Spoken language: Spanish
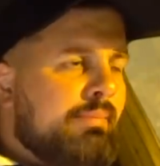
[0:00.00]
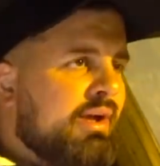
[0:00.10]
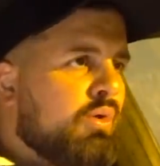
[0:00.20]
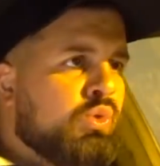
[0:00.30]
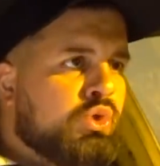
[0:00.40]
me
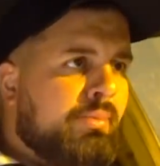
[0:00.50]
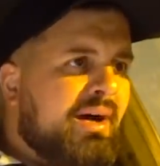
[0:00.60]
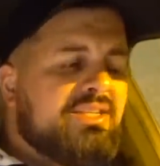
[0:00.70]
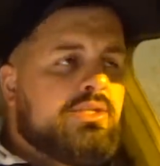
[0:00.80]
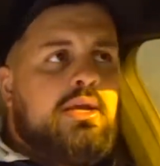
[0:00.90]
escucho
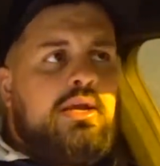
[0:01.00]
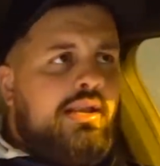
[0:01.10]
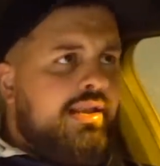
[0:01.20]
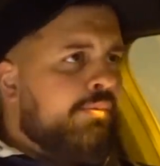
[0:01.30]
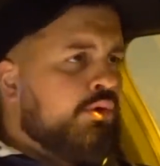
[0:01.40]
más,
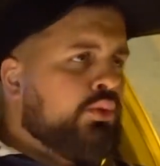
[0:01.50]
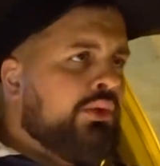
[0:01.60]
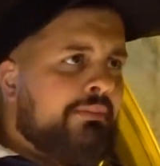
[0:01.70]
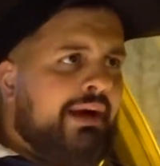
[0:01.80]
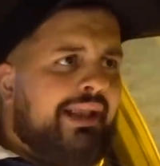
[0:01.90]
le puedo
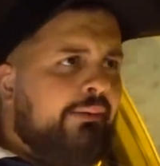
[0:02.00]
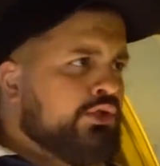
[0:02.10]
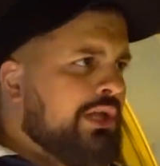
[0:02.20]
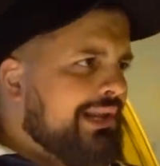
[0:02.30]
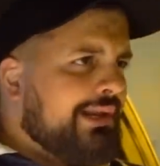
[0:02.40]
subir más la
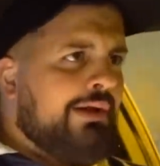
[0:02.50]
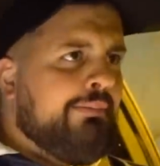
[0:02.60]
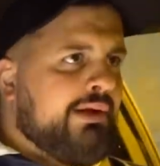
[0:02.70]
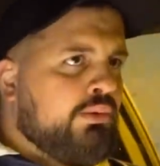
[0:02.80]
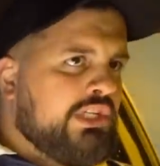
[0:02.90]
voz al rival
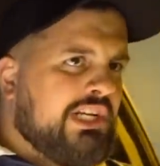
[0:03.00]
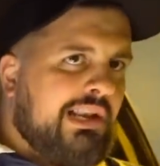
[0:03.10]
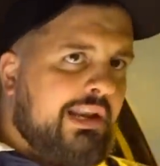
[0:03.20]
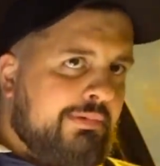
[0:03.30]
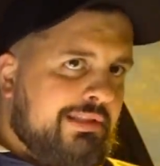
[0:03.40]
para escuchar
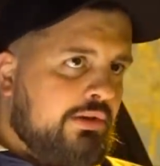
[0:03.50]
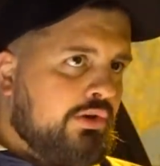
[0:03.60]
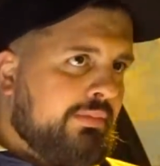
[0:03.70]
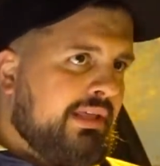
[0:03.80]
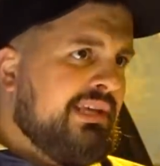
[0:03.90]
claramente lo
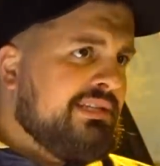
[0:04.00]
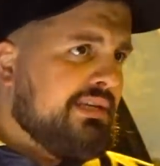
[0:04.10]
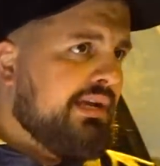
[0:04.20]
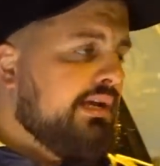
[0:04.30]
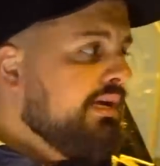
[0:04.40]
que me
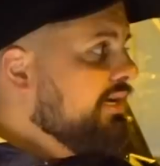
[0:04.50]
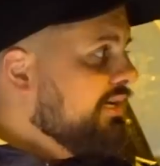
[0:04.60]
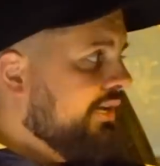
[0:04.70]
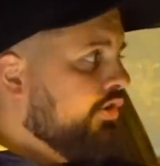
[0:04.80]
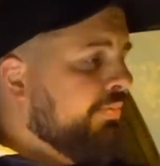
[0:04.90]
dice,
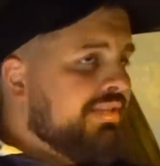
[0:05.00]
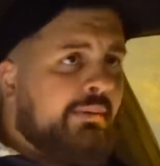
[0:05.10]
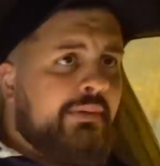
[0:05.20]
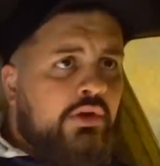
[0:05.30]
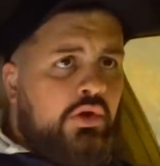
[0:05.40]
que no me
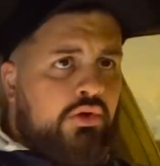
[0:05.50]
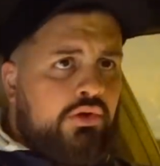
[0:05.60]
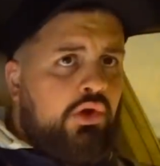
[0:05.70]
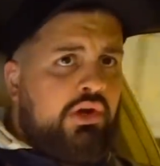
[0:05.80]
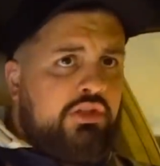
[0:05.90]
tapen
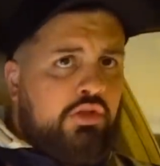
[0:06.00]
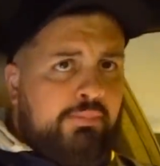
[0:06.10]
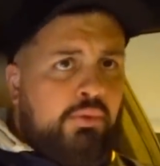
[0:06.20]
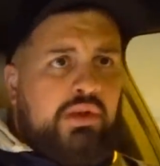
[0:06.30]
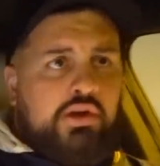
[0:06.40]
los, gritos del
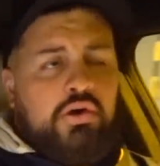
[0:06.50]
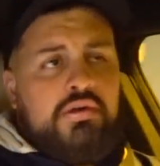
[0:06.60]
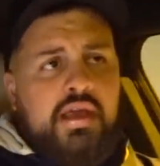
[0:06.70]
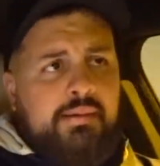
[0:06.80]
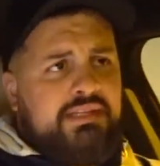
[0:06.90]
público.
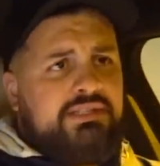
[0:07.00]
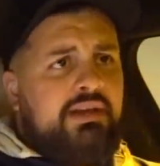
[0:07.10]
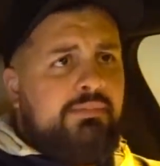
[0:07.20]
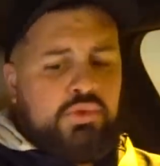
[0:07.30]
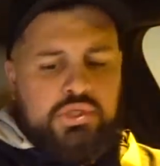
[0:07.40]
Vas a
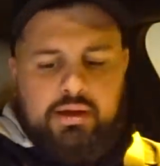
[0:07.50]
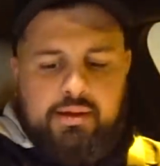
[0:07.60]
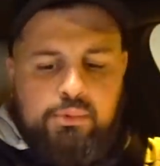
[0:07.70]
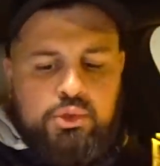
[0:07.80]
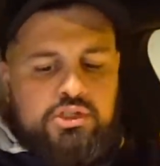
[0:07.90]
ver en muchas
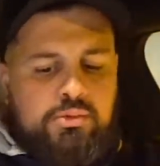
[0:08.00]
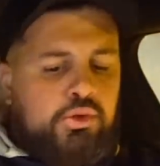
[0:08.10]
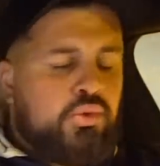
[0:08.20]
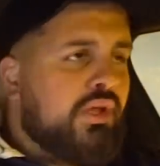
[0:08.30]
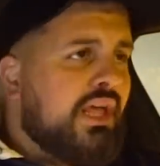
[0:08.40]
muchas
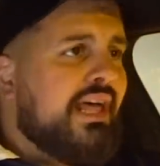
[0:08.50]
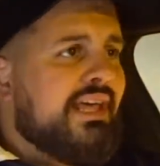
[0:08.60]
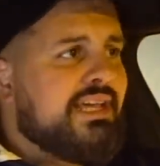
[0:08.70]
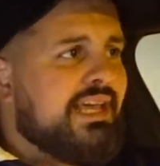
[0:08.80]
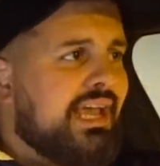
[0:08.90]

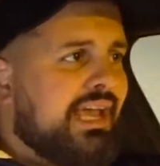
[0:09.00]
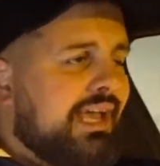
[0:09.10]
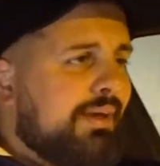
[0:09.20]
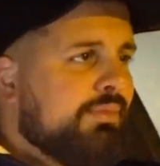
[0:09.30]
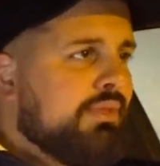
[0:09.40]
oportunidades que,